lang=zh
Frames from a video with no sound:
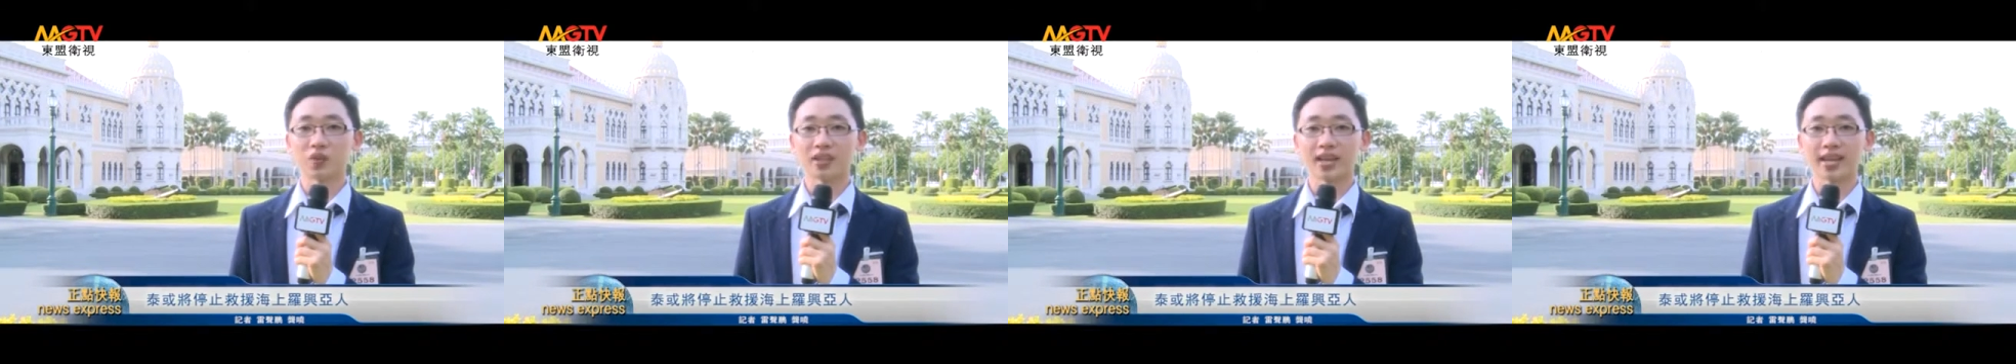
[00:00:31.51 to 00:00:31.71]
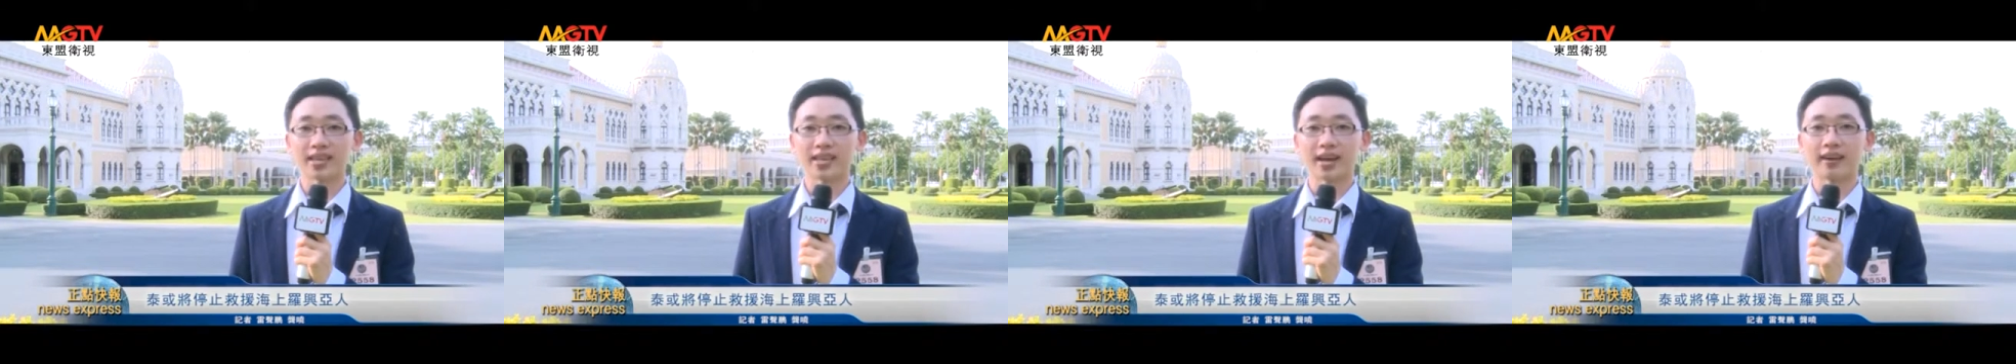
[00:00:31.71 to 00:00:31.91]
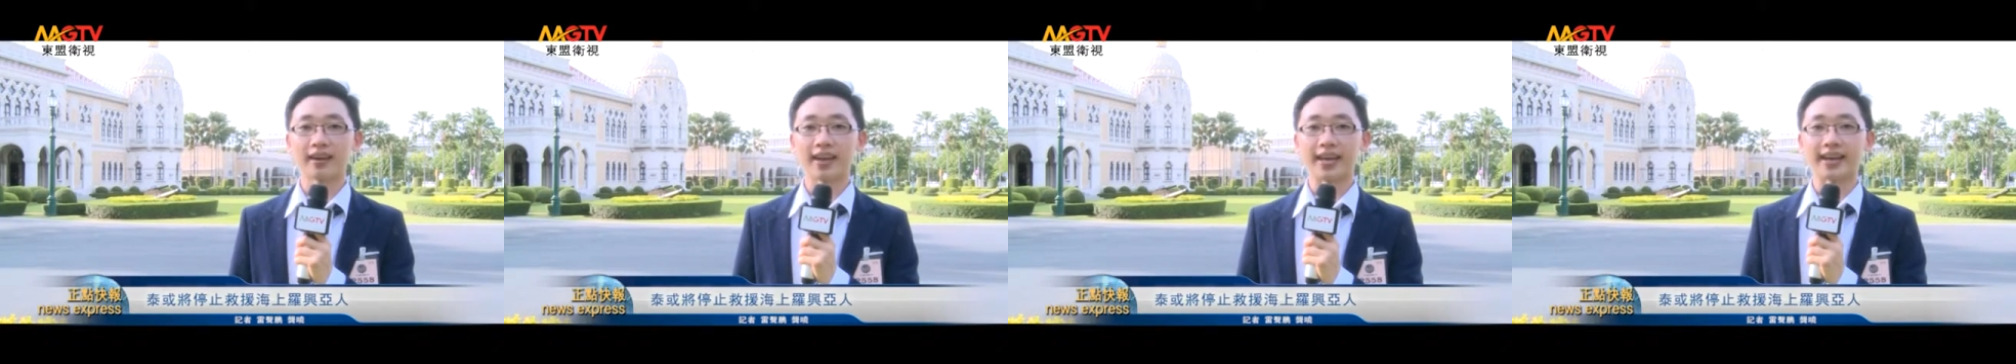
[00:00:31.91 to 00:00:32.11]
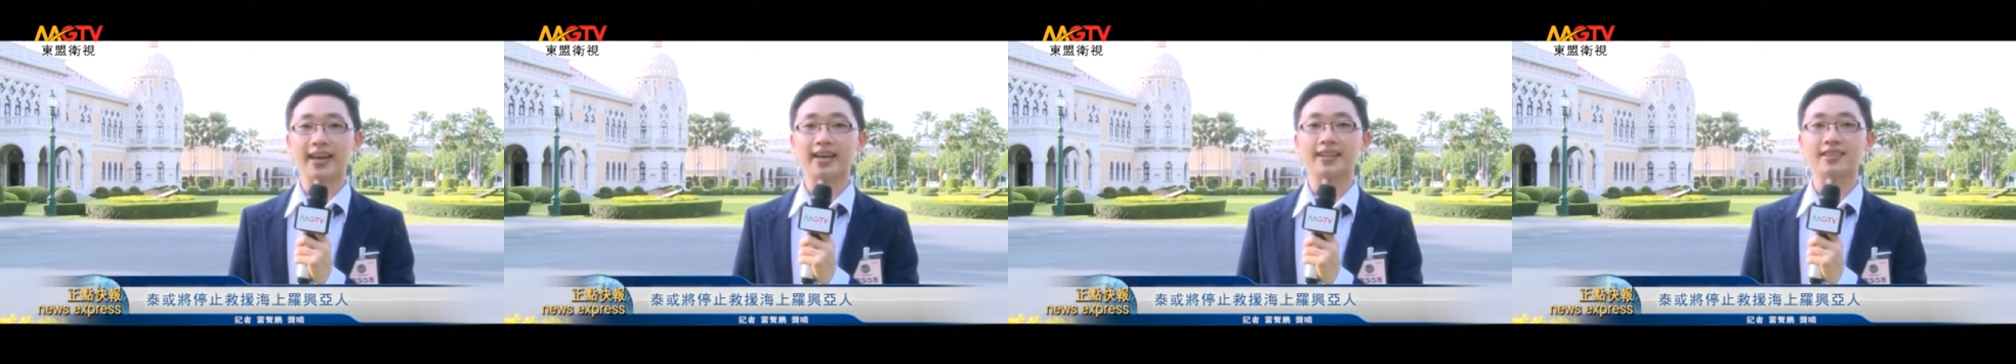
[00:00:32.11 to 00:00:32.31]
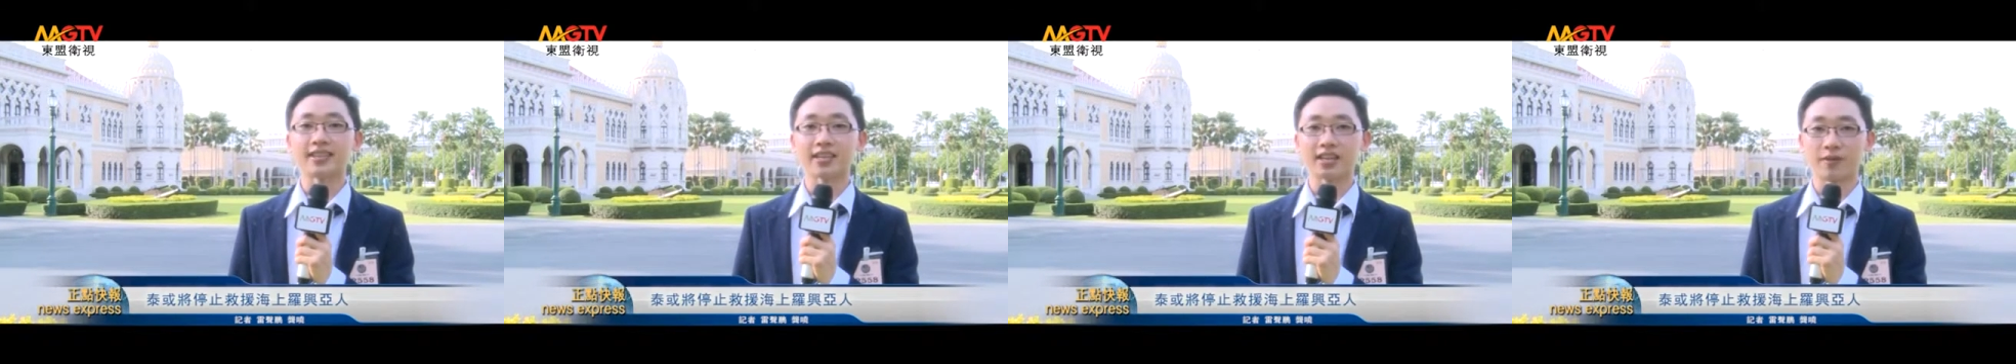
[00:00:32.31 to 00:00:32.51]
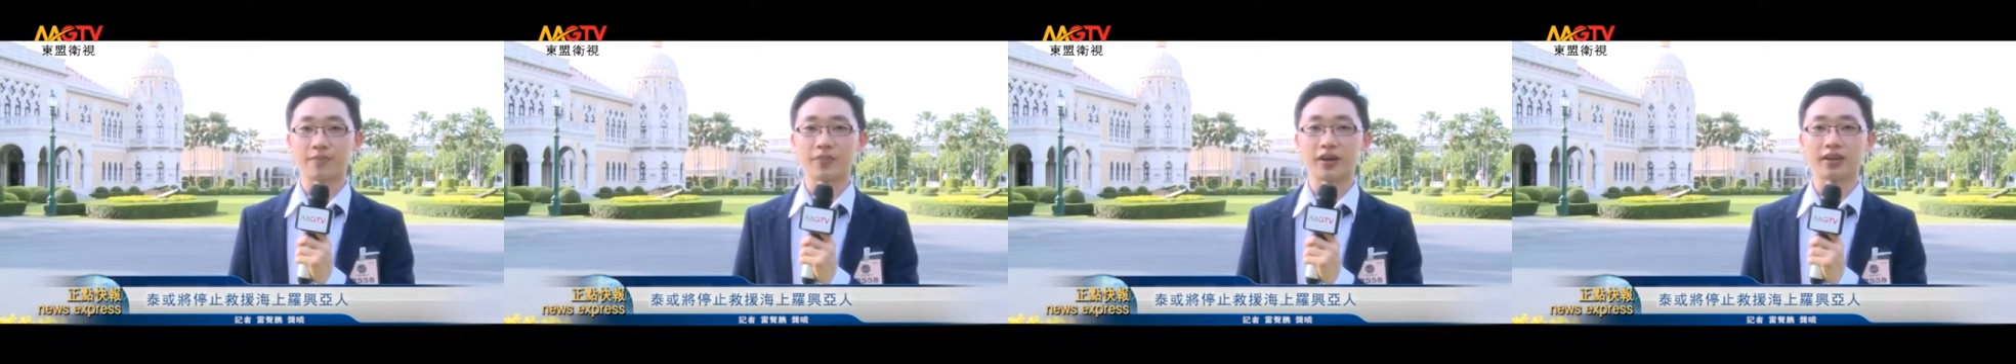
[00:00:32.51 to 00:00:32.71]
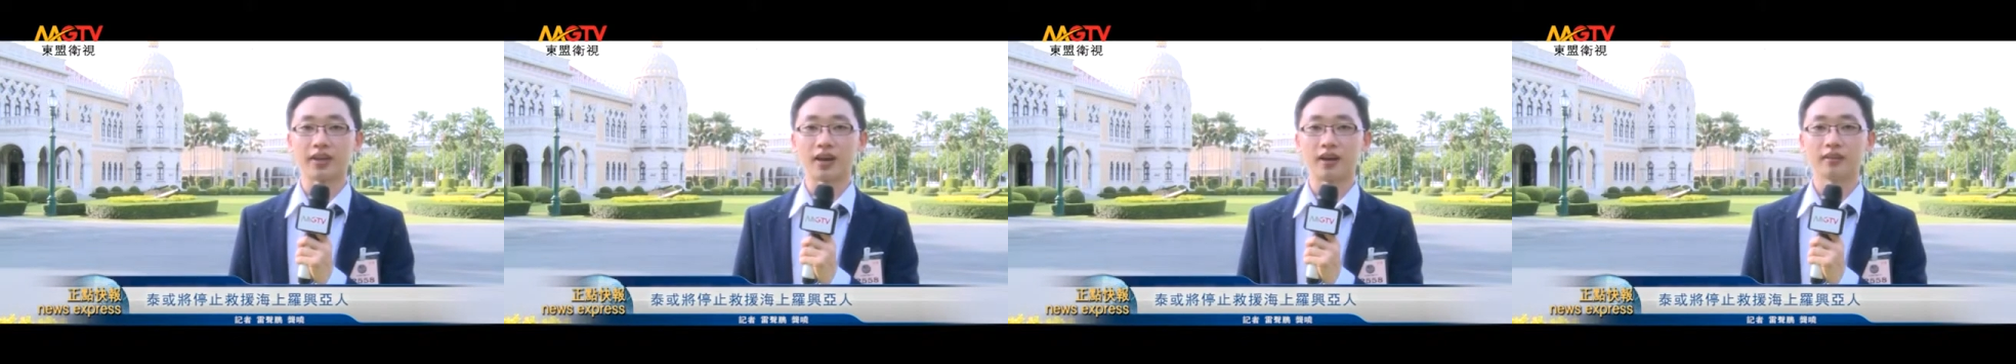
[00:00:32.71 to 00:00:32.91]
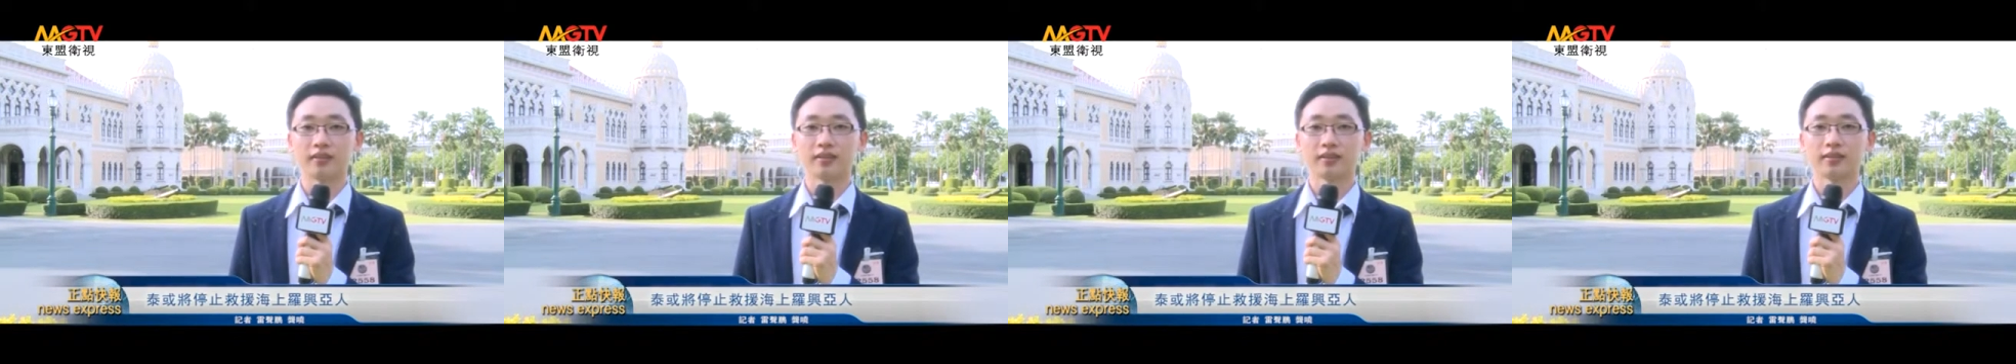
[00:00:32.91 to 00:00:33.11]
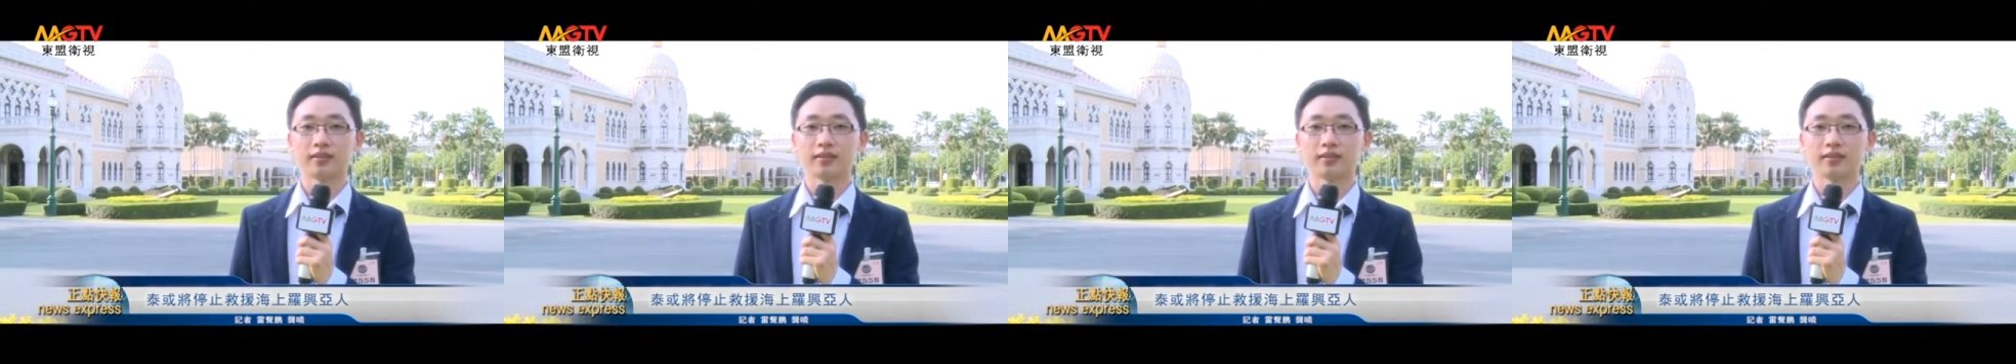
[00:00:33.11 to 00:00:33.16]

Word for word: 赞扬。来看现场报道。